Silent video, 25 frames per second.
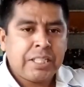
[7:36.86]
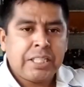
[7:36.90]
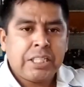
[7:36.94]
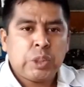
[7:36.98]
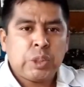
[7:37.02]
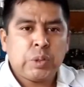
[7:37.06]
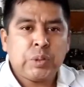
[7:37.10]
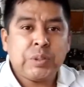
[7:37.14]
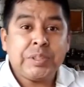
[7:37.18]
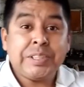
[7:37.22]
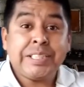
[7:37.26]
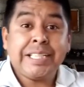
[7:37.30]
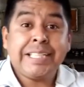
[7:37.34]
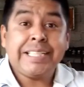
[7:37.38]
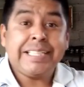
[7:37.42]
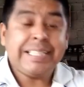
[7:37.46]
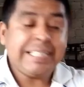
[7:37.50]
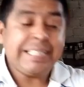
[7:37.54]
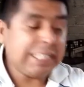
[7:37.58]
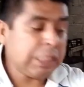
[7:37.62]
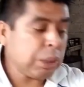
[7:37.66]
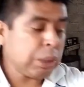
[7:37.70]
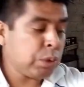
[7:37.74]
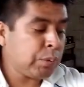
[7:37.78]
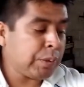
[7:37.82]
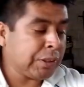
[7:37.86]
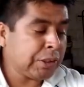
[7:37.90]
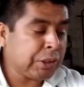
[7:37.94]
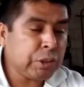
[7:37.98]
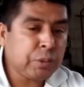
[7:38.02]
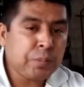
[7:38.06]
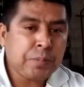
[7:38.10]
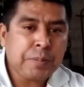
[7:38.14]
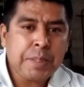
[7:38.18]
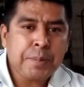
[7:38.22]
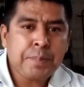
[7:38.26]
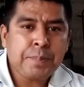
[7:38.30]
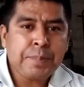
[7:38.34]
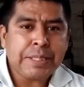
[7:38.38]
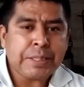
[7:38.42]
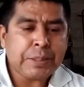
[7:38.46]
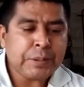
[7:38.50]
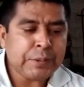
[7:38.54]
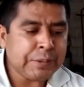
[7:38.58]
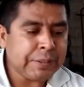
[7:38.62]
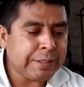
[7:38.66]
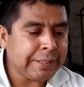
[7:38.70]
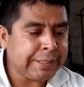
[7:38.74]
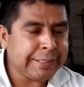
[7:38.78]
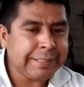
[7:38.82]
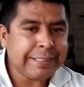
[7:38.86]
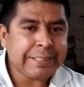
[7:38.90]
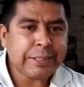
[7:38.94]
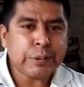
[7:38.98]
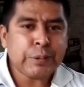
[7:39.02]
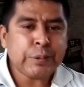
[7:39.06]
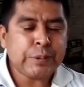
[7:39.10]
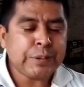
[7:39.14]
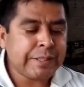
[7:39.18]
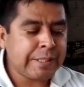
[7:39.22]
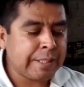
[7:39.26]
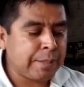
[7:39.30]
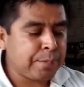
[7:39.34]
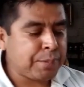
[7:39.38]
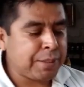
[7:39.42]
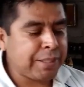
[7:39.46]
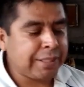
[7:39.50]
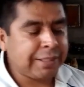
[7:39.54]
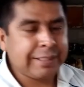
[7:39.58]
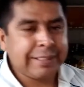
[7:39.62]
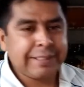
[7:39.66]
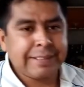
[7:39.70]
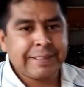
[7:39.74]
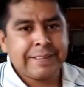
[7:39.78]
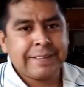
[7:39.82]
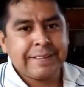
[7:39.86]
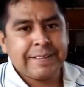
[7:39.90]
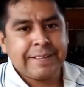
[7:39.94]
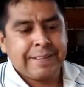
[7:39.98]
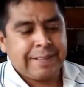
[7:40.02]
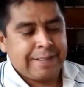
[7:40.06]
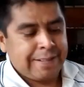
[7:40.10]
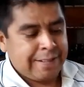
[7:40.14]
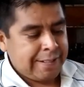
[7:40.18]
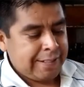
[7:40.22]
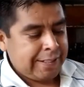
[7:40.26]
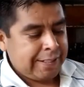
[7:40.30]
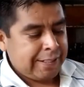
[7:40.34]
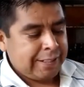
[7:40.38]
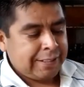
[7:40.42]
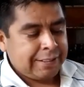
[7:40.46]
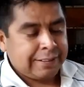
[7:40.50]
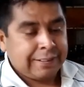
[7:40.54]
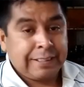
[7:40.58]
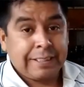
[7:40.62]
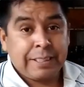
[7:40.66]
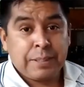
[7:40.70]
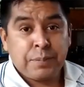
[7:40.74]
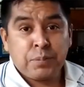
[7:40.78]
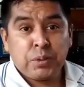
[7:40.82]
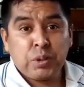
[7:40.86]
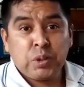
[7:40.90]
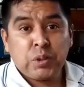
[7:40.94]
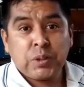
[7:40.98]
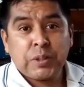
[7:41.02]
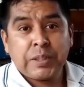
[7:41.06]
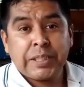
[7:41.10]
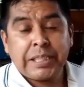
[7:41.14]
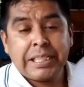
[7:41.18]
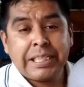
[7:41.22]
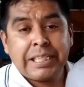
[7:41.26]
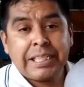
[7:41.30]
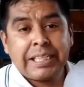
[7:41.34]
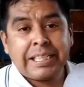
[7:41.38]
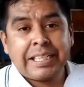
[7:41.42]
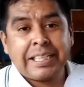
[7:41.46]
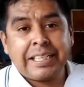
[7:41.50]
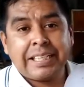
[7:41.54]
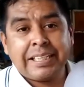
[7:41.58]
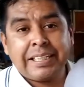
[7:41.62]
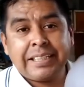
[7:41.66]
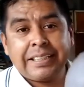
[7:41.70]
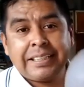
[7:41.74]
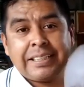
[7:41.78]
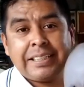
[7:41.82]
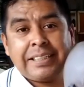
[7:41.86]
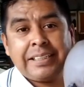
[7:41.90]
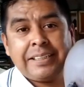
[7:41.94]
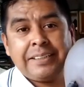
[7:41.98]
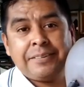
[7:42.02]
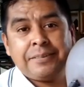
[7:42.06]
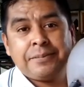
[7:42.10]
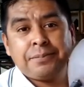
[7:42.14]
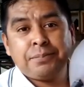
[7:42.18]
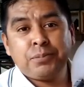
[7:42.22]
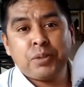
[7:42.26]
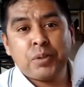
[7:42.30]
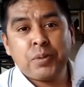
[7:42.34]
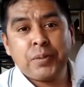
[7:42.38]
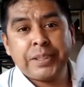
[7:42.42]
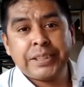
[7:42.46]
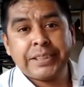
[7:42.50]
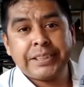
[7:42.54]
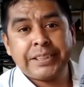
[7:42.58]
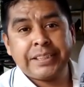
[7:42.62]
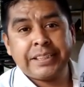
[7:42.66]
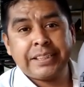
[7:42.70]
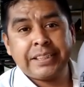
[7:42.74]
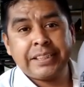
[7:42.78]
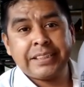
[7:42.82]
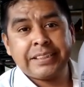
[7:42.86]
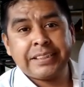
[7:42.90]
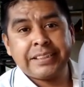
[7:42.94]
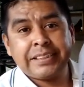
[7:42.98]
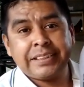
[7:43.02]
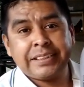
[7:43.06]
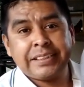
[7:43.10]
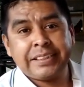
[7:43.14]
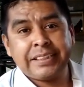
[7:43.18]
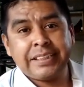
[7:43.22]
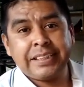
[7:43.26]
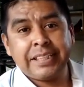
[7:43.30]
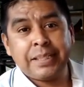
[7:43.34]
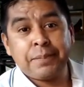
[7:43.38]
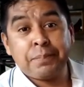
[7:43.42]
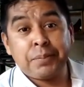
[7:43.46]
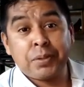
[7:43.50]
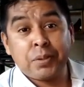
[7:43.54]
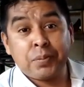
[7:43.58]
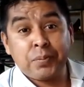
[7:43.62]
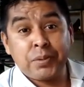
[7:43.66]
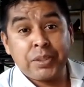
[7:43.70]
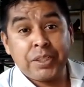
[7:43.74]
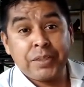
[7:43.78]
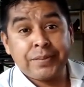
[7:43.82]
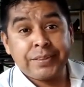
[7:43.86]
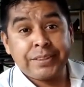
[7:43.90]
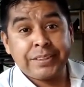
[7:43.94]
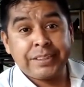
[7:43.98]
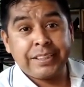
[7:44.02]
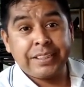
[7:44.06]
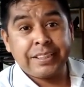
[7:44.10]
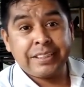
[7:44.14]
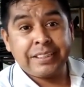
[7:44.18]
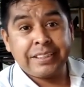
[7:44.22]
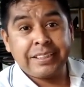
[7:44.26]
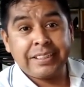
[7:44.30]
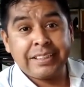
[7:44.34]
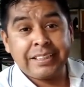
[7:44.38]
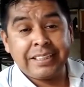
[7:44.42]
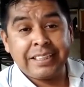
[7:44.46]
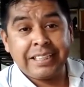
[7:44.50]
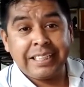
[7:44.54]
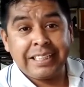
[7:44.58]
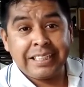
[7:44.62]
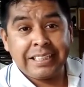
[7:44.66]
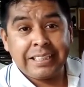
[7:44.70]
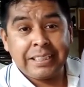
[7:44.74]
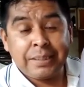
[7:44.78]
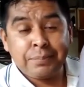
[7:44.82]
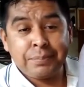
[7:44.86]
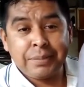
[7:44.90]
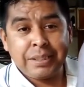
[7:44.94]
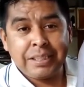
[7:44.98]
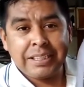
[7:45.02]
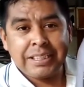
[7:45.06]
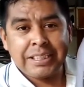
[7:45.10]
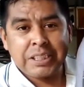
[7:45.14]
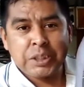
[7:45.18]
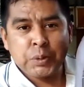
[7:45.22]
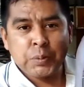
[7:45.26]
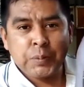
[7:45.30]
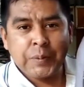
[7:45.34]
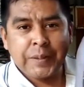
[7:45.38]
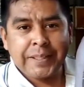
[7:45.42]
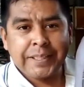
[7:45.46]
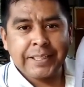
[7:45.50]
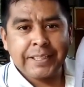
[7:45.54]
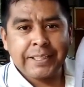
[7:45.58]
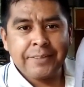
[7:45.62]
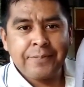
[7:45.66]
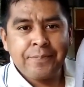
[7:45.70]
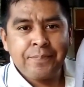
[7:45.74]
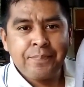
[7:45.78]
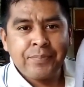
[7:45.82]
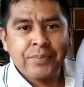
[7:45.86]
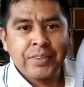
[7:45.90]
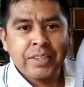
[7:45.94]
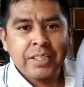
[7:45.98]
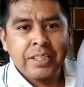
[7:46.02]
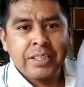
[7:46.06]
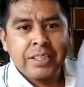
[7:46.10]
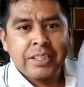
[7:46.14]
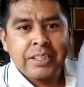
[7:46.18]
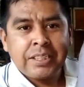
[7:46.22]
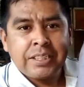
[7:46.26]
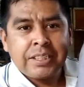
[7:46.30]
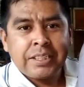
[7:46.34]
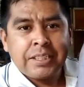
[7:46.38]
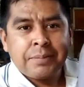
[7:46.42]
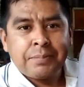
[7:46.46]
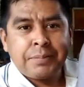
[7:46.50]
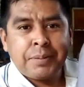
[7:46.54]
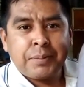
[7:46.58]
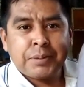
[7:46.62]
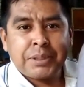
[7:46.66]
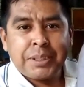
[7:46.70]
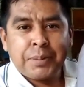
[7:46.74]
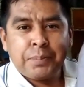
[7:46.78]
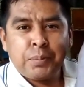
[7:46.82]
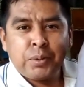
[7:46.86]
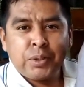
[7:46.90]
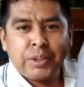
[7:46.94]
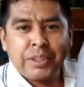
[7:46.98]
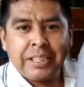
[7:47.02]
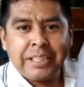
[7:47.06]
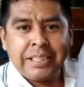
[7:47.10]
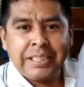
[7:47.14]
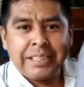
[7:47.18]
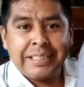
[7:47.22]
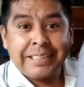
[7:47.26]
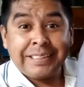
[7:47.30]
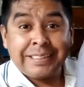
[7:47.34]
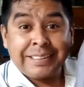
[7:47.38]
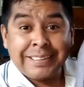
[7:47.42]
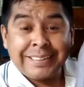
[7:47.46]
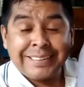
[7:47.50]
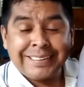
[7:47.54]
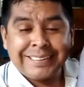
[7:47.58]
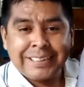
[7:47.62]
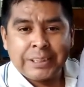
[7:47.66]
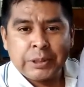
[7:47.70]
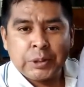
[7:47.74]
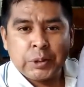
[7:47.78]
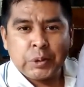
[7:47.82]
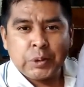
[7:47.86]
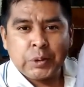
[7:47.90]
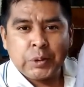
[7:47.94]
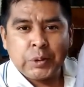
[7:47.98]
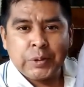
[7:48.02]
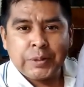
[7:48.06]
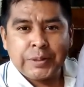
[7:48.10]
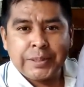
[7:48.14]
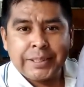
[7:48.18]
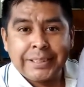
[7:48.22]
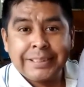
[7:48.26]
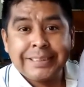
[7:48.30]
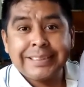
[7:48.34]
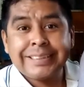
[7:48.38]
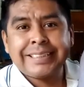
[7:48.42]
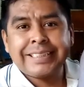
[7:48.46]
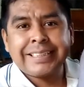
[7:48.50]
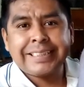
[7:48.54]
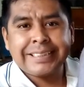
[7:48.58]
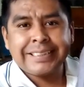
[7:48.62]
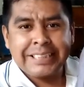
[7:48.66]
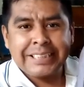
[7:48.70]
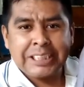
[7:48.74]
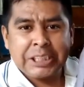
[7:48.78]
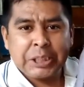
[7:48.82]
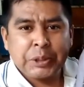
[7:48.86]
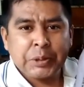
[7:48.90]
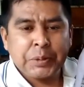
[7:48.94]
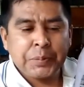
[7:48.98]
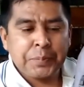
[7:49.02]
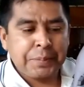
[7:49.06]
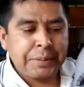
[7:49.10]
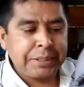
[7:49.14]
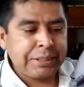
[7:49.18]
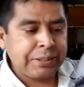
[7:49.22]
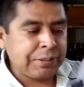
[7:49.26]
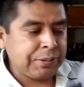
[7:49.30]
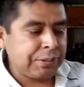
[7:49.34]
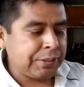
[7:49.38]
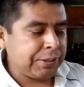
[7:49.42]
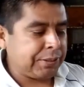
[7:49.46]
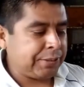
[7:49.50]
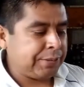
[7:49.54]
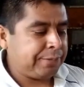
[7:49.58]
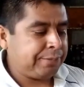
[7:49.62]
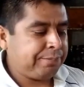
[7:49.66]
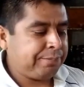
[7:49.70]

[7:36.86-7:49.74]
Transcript: Entonces ya irían 4000 pesos en esas dos herramientas. Tenemos lo que es la careta, muy básica, sencilla, pero muy eficiente. Y también la escuadra. Vamos a ponerle entre estas dos cosas 300 pesos.